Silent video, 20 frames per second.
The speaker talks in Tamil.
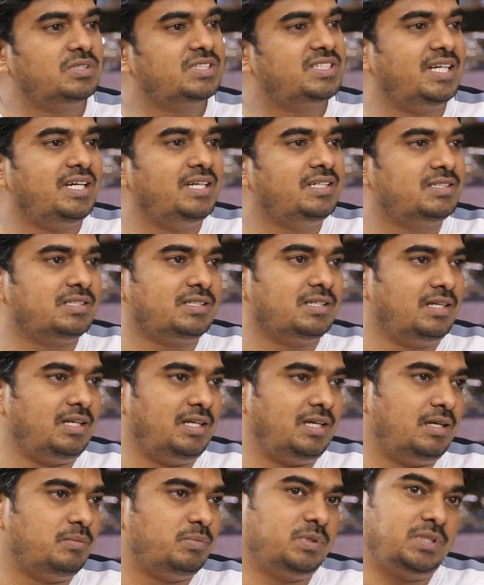ஒரு ஷேட்ஸ் இருக்கு
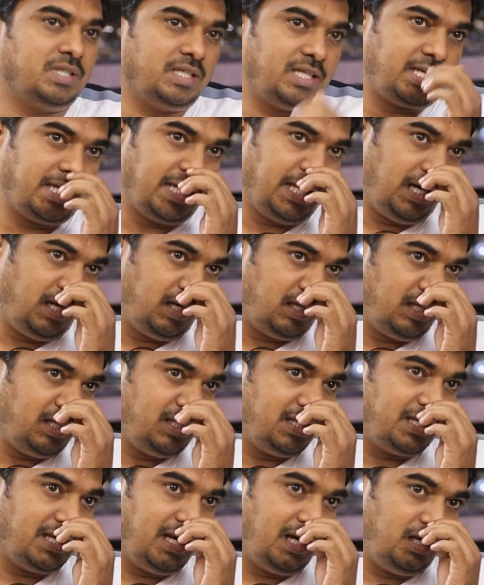இல்லையா இப்போ இந்த கேரக்டர்னா
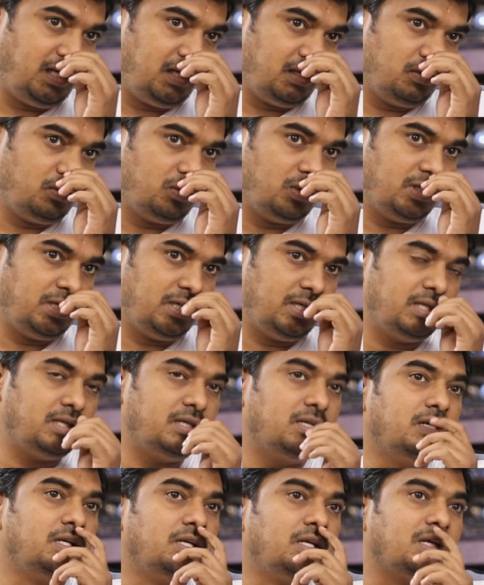அந்த கேரக்டரோட
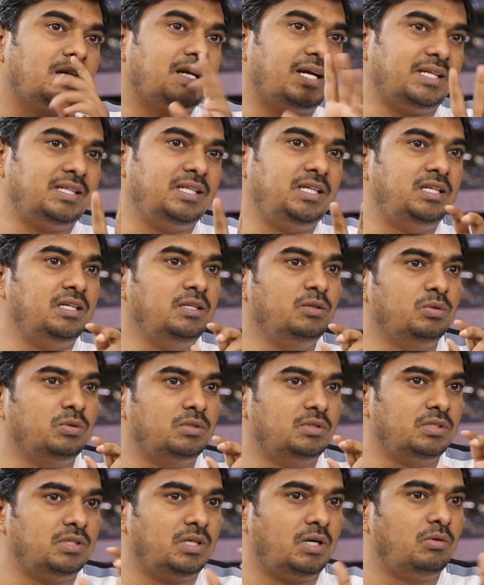கதைக்குன்னு
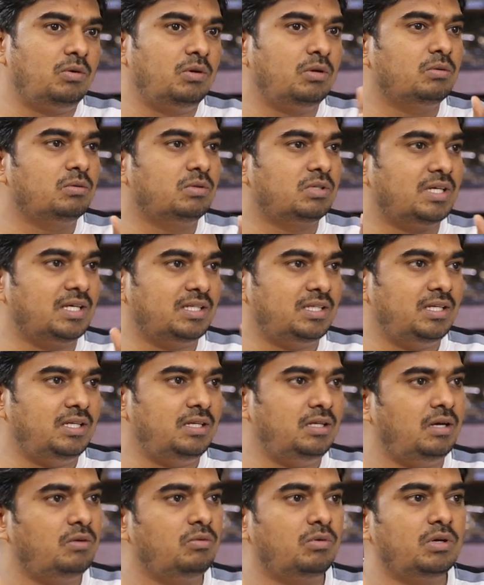ஒரு அவங்களுக்கு ஒரு
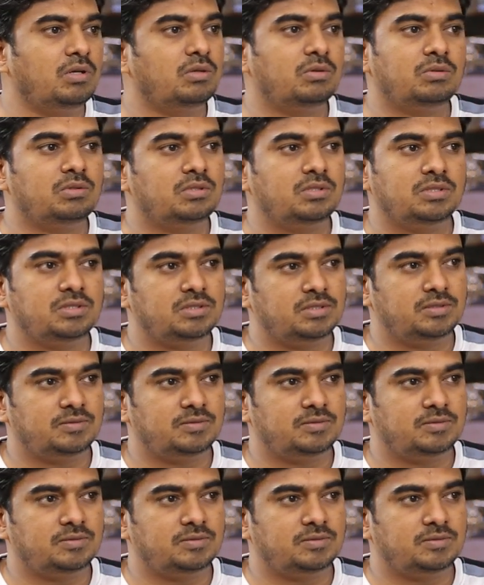கதையில் அவங்களுக்குன்னு ஒரு